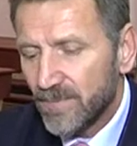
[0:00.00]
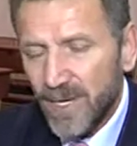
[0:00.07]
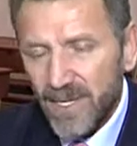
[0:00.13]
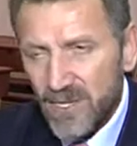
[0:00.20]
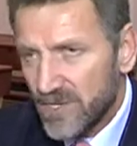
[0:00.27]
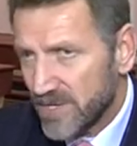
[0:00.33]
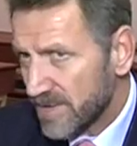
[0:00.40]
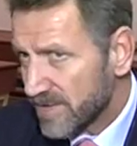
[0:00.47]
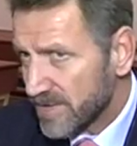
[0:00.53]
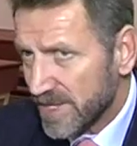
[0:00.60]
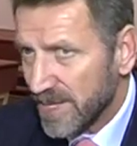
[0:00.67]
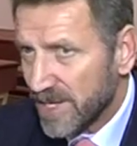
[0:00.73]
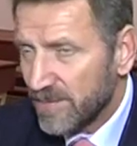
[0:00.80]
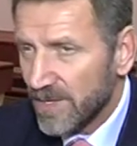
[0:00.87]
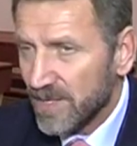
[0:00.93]
И практически во
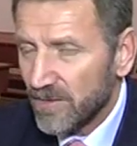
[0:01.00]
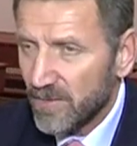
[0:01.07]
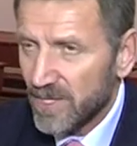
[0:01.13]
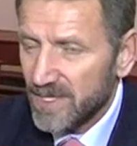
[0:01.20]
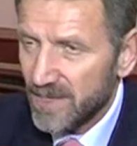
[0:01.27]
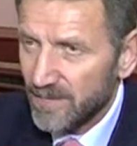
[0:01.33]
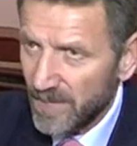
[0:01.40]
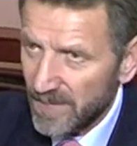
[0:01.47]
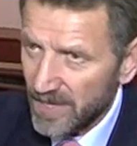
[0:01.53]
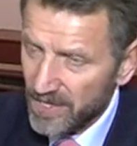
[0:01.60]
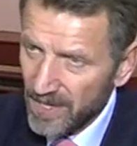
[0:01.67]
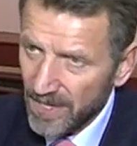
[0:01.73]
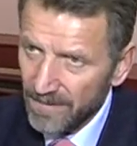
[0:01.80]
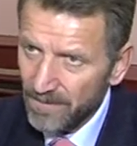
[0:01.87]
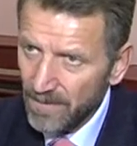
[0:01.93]
всех громадах у нас есть
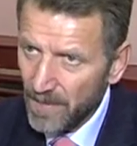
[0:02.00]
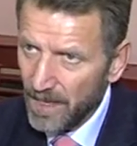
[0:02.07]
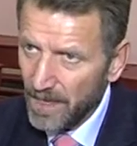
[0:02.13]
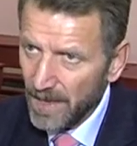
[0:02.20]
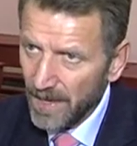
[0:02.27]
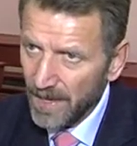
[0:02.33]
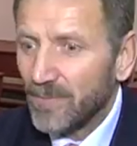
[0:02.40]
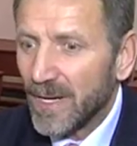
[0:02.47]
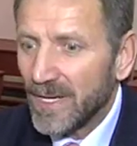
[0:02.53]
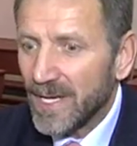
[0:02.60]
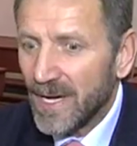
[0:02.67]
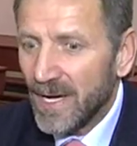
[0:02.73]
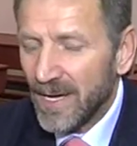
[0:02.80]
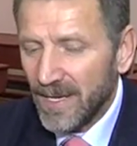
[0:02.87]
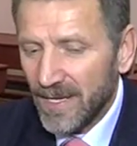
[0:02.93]
поддержка.
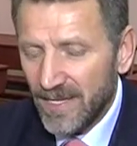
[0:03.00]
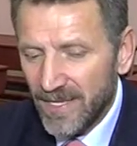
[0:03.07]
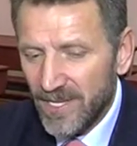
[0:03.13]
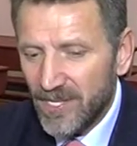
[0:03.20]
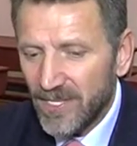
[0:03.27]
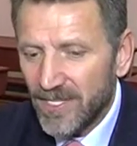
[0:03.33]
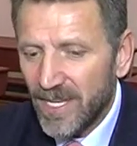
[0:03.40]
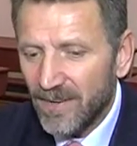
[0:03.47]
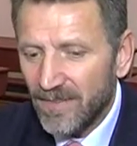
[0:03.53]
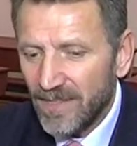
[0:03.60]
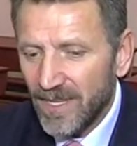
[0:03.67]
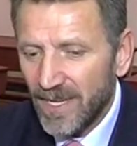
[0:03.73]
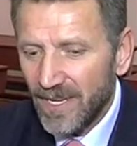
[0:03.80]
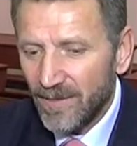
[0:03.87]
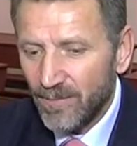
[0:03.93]
Моя
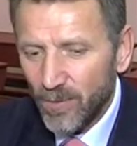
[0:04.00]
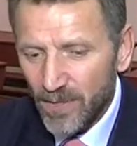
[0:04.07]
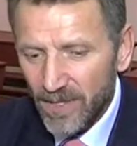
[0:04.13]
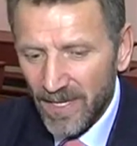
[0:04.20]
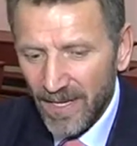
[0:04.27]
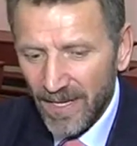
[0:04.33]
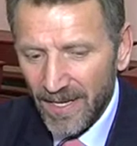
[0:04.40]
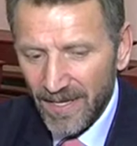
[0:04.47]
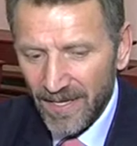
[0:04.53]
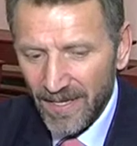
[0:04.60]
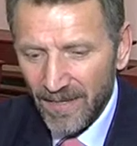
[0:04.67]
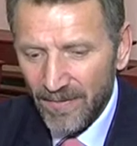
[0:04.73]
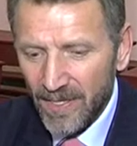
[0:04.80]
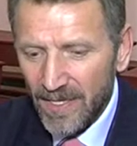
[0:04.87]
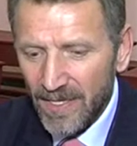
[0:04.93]
ежедневная
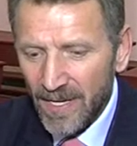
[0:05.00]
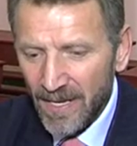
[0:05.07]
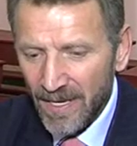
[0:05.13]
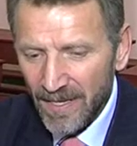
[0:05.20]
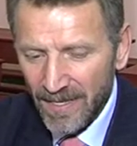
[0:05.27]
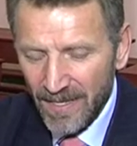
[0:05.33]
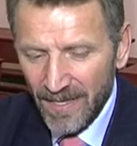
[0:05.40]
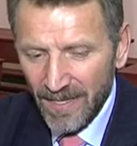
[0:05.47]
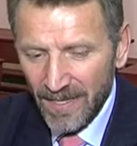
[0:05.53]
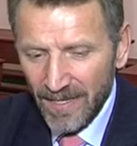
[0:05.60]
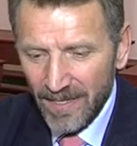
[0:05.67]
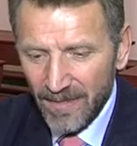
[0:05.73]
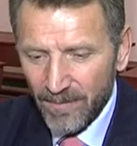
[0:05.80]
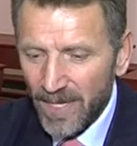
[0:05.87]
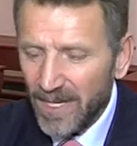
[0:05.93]
работа видна
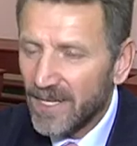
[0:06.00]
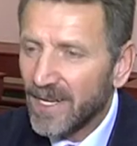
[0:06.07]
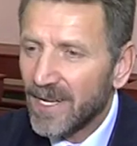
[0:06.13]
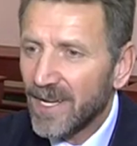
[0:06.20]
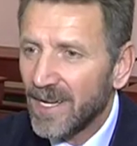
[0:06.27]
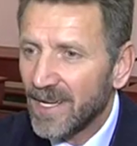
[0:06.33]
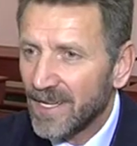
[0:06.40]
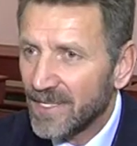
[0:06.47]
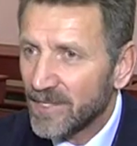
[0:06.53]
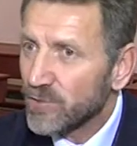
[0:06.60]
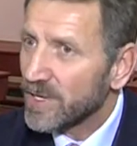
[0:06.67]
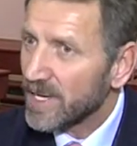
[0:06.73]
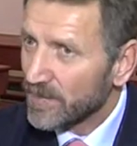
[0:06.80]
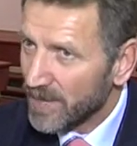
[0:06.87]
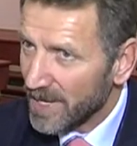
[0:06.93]
благодаря
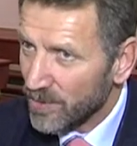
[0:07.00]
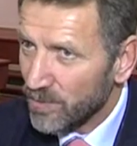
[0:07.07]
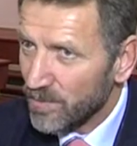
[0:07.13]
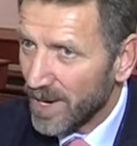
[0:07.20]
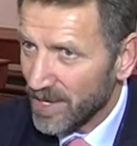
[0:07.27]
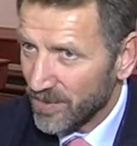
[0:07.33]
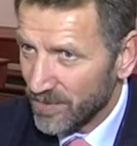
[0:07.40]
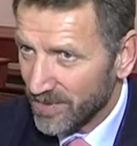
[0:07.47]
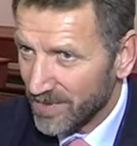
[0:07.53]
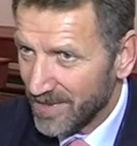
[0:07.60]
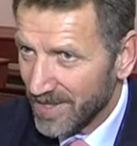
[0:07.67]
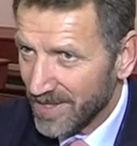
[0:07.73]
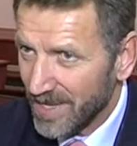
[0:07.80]
Цукербергу Марку.